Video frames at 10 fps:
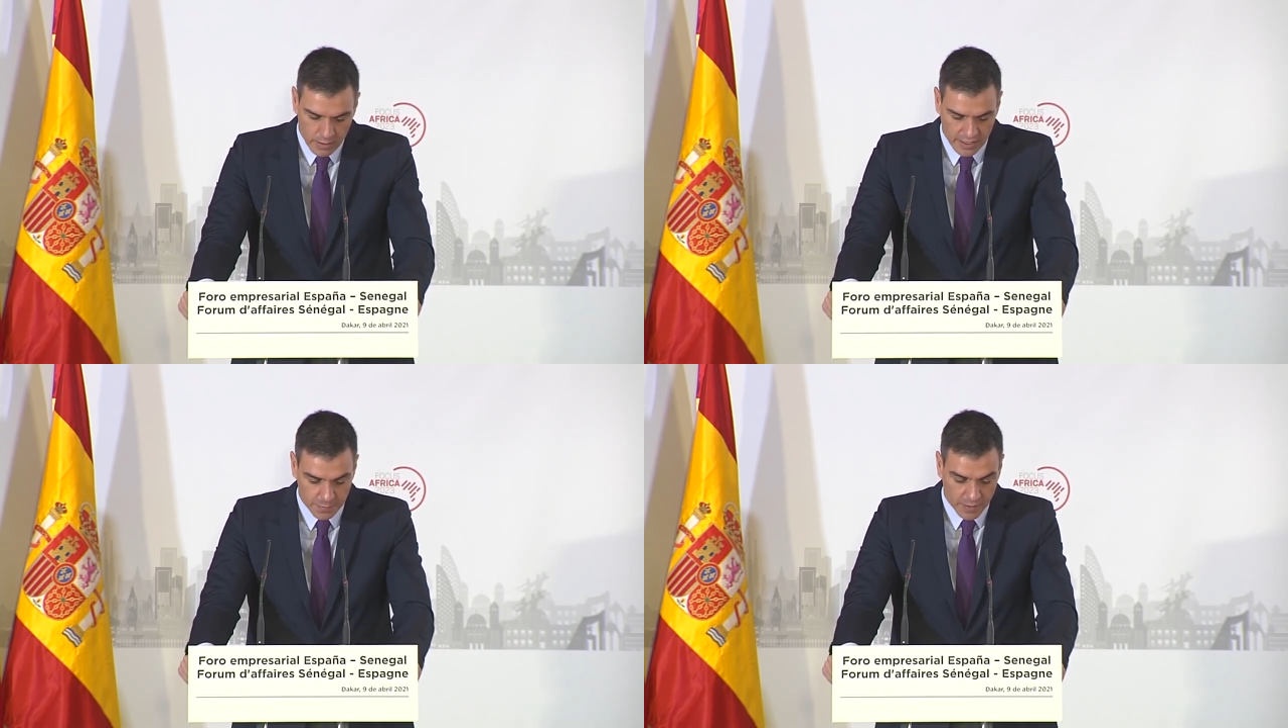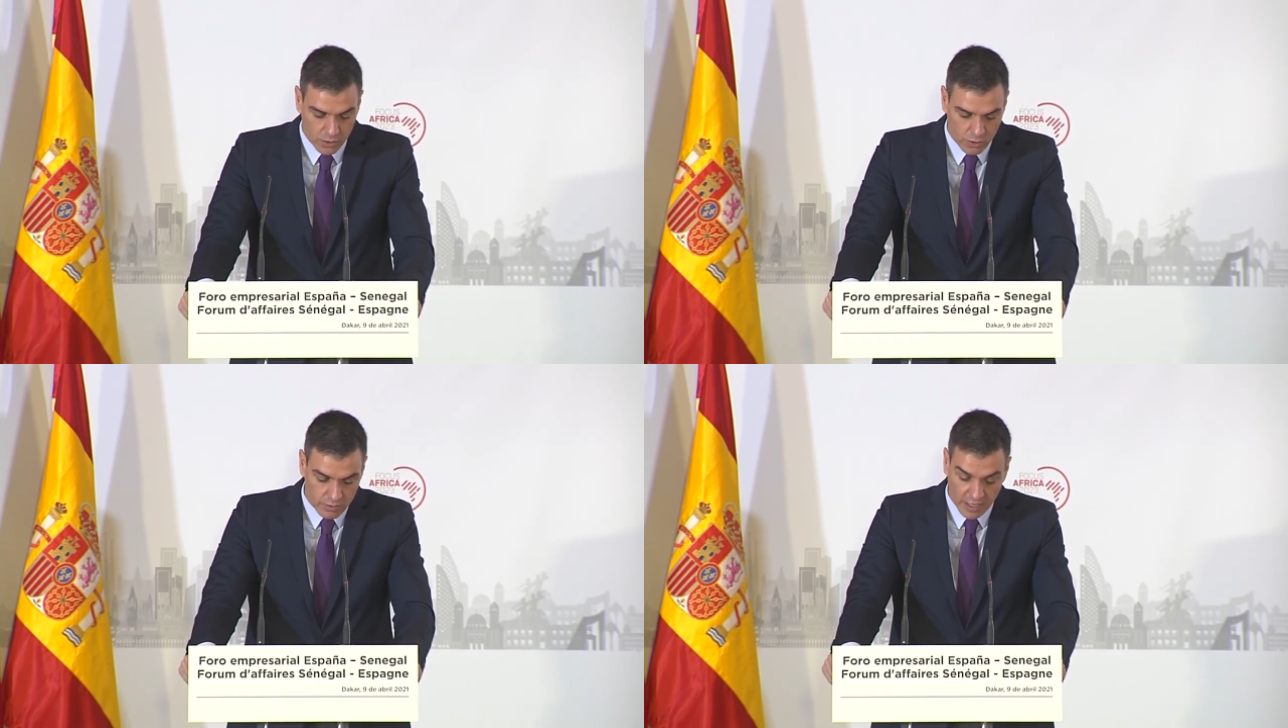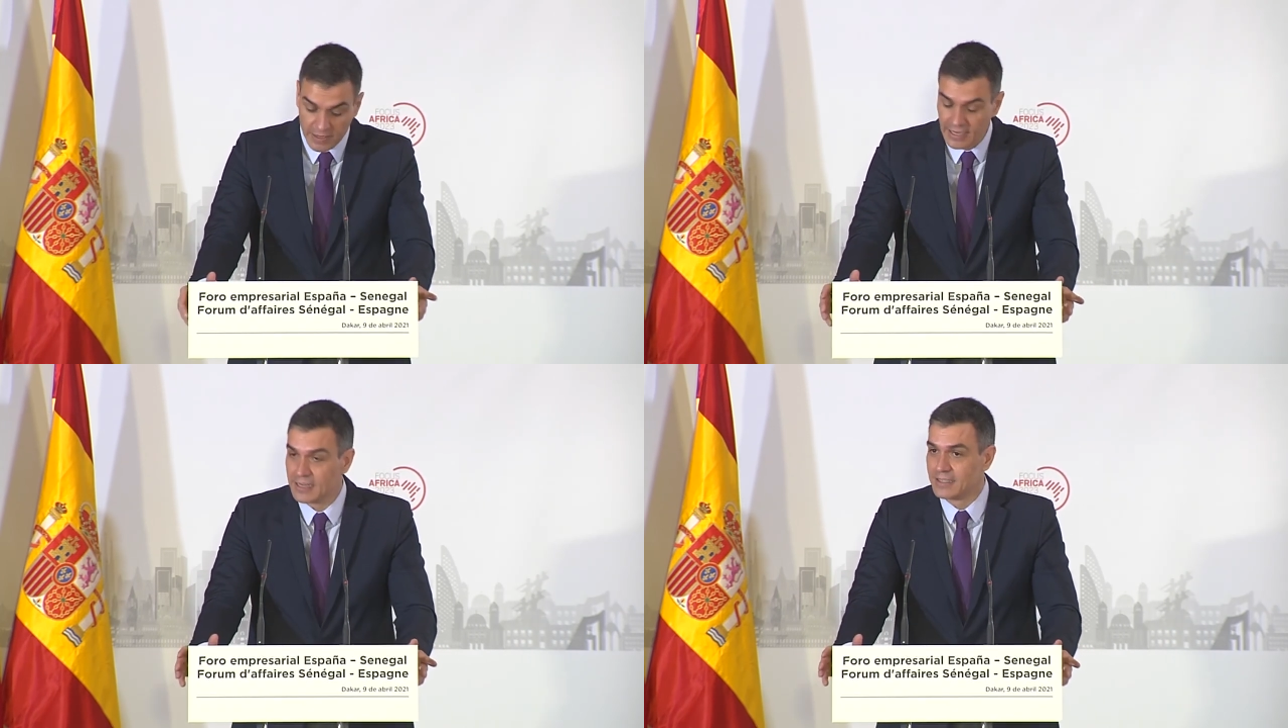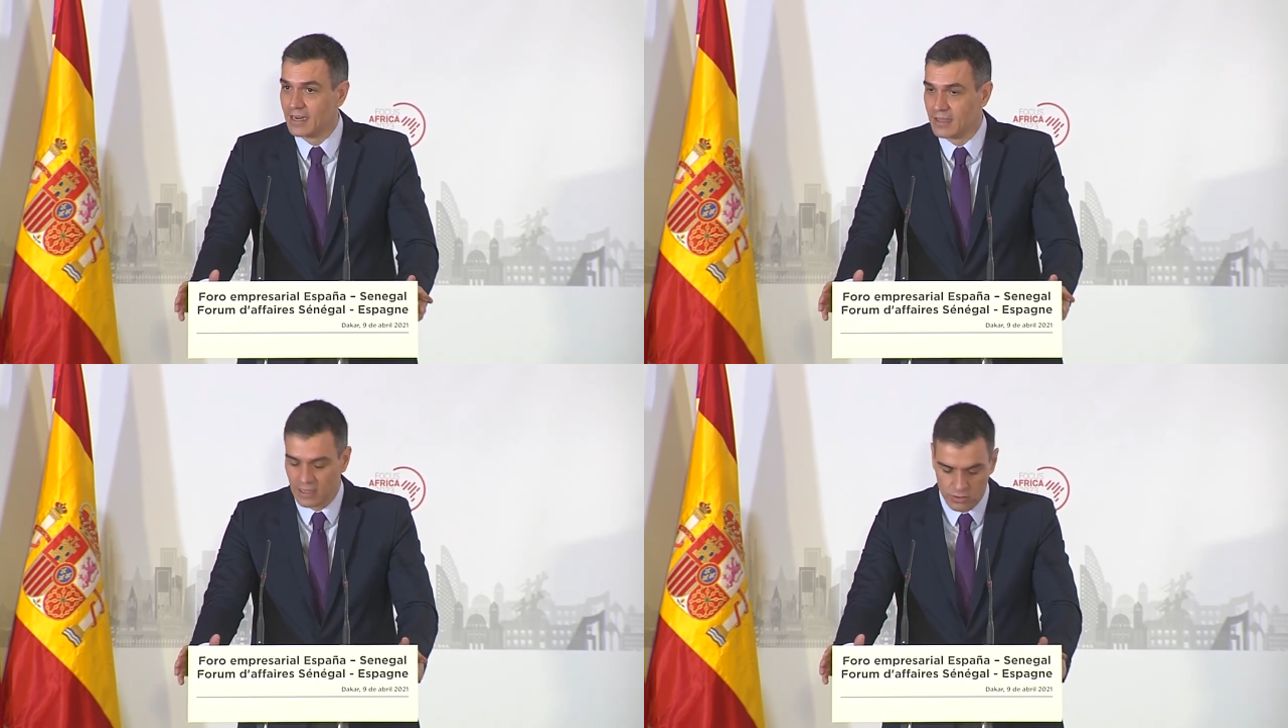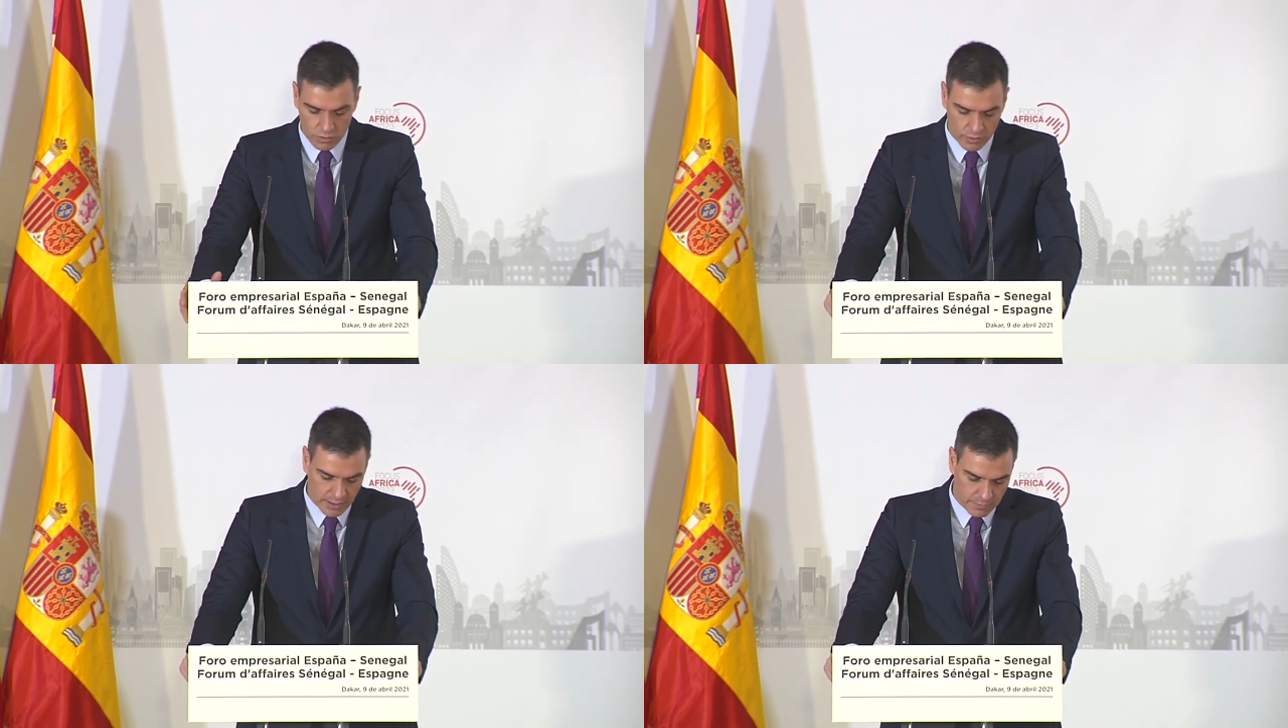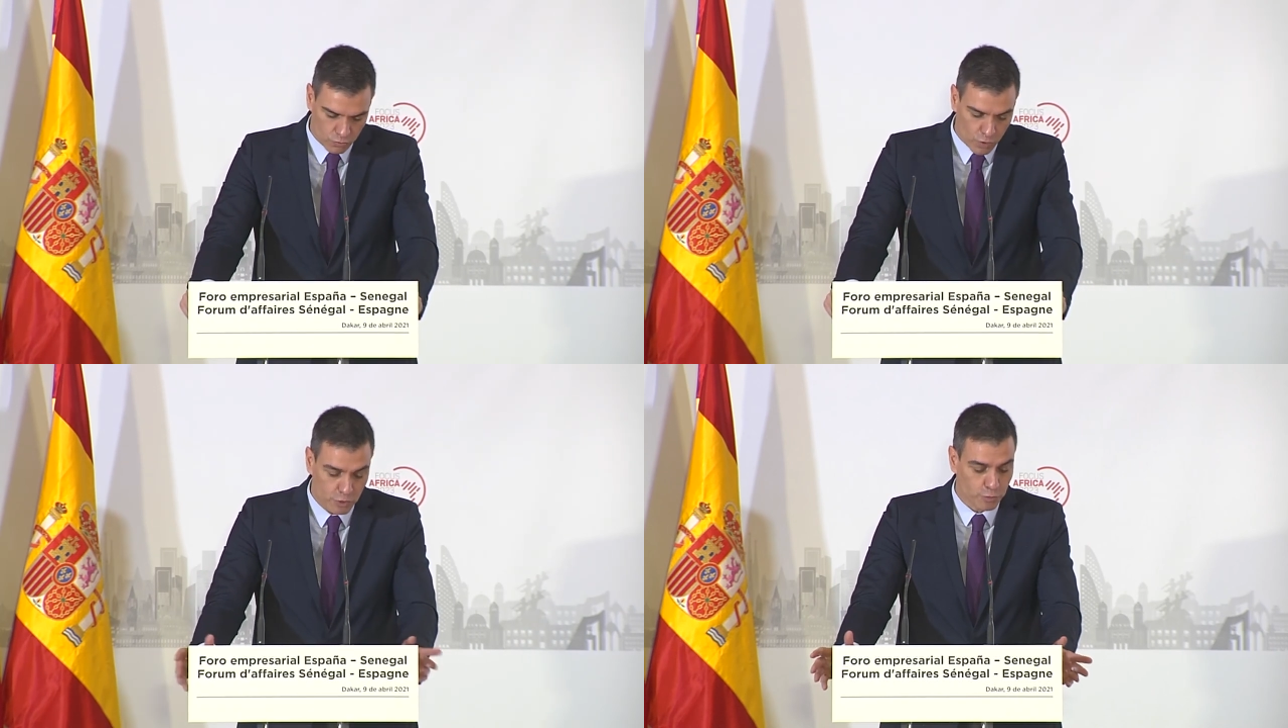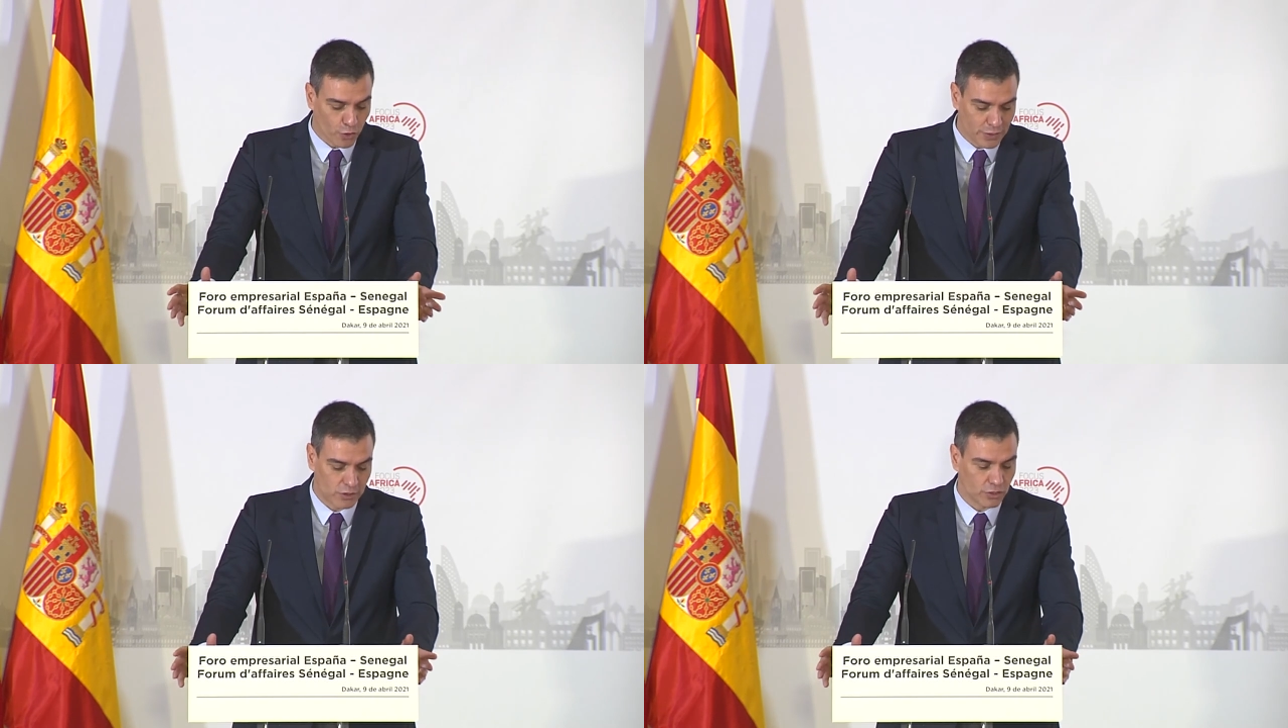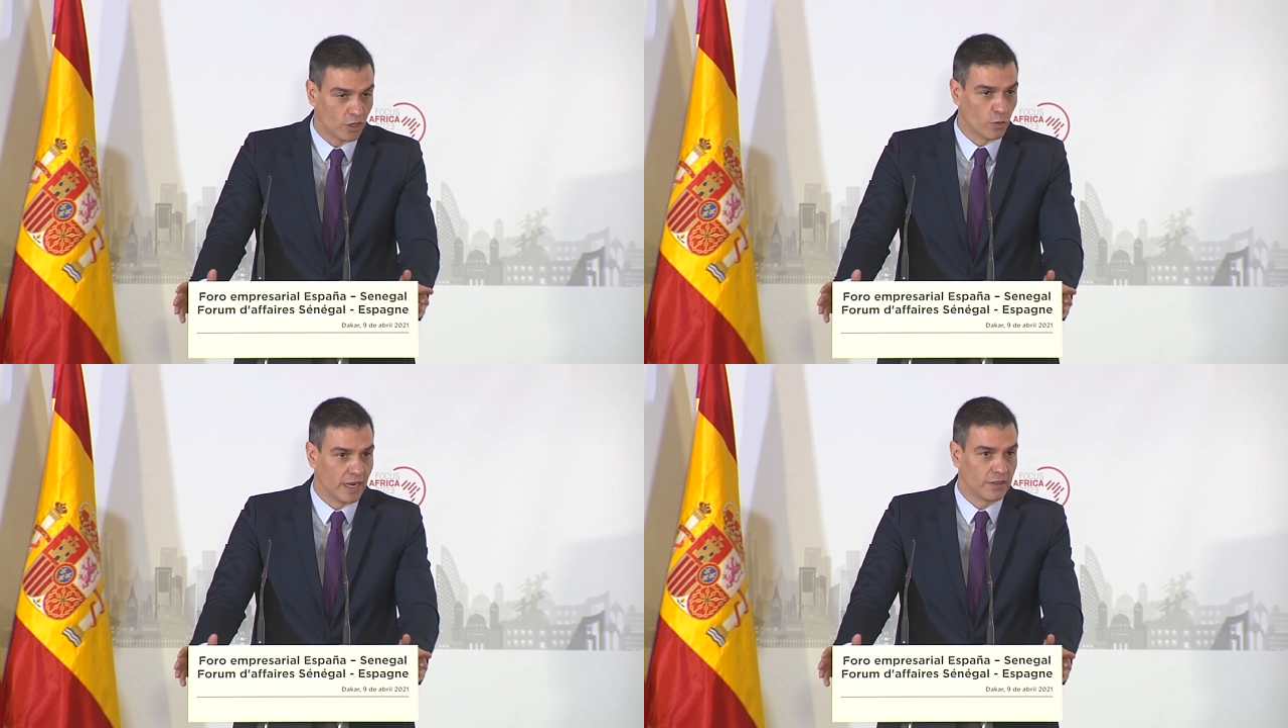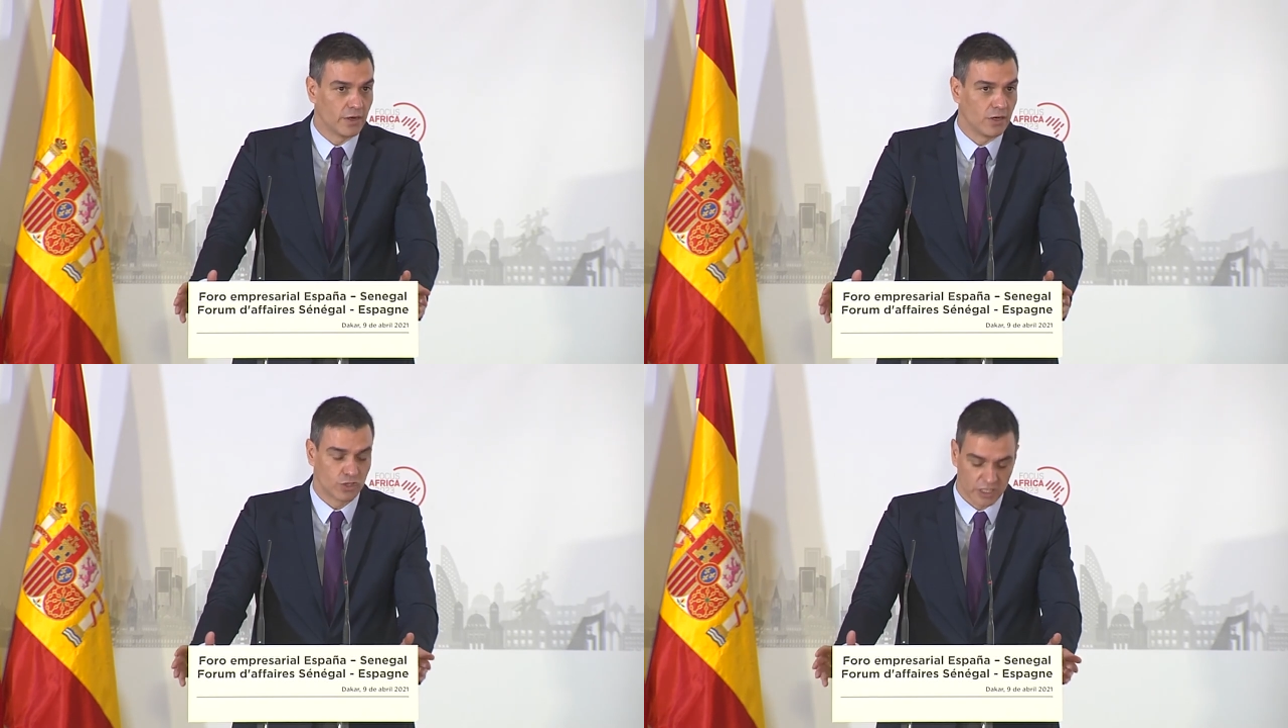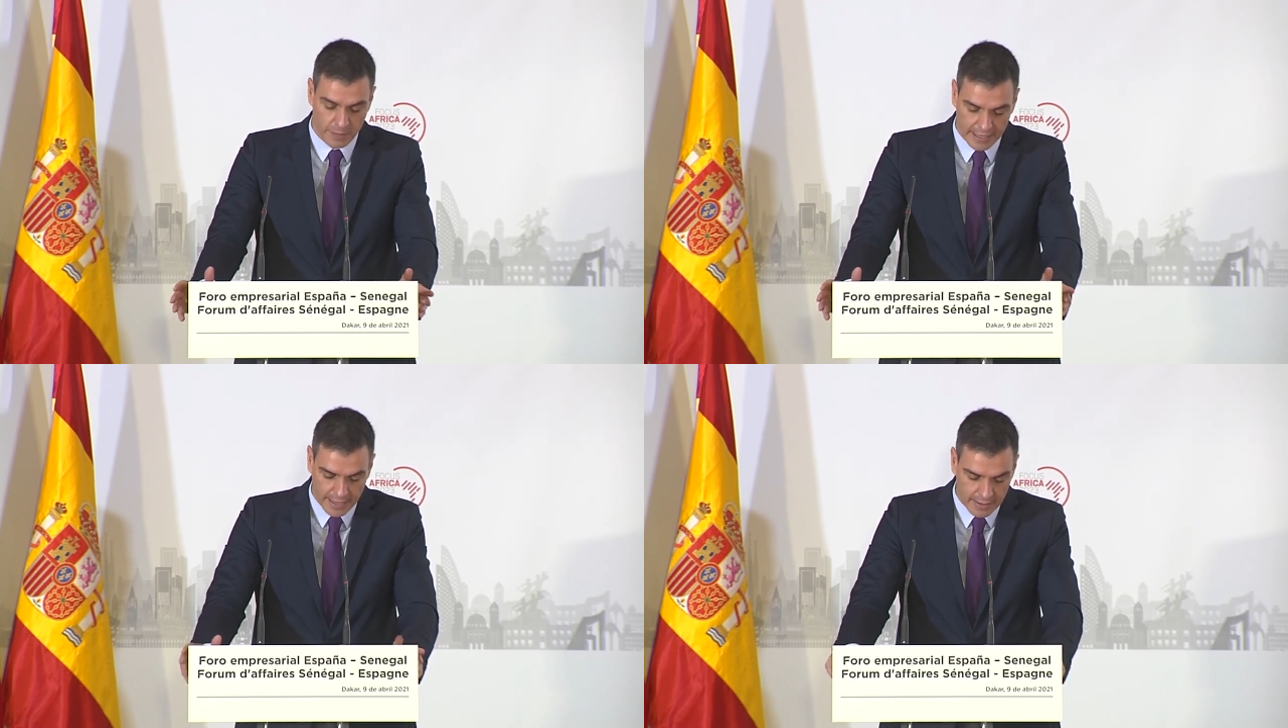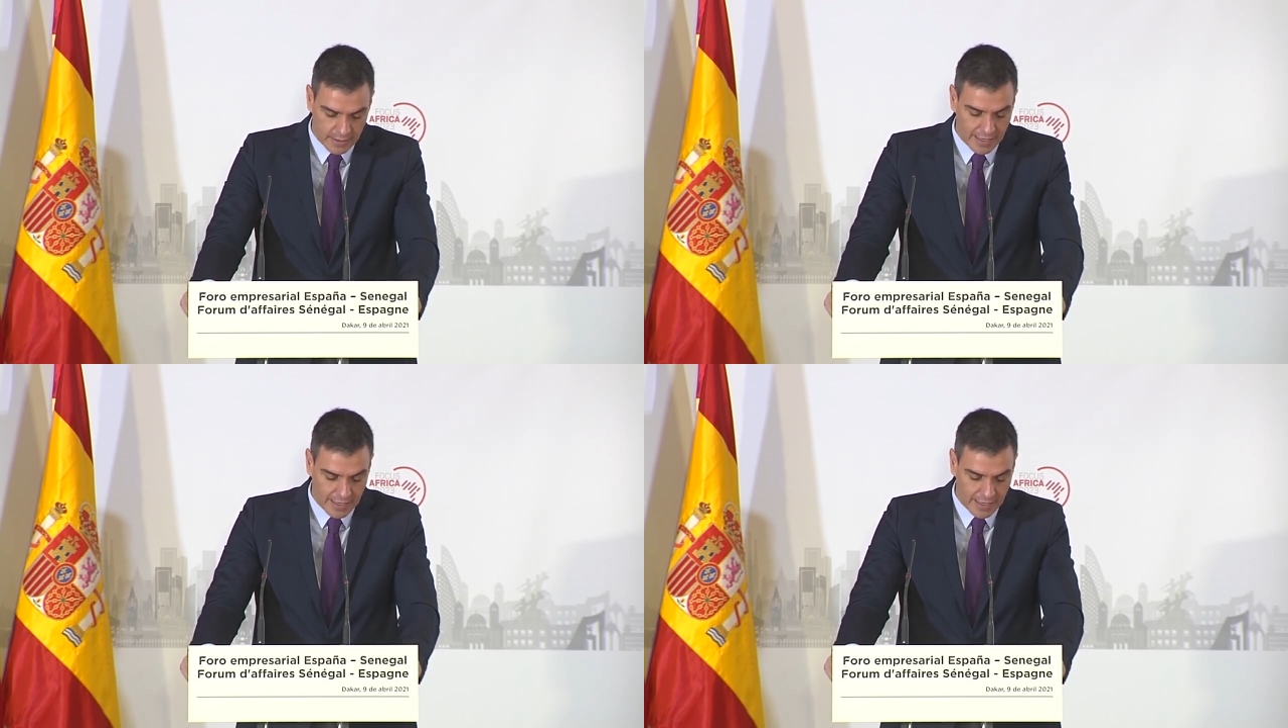que espero termine cristalizando en nuevos proyectos de cooperación en los que España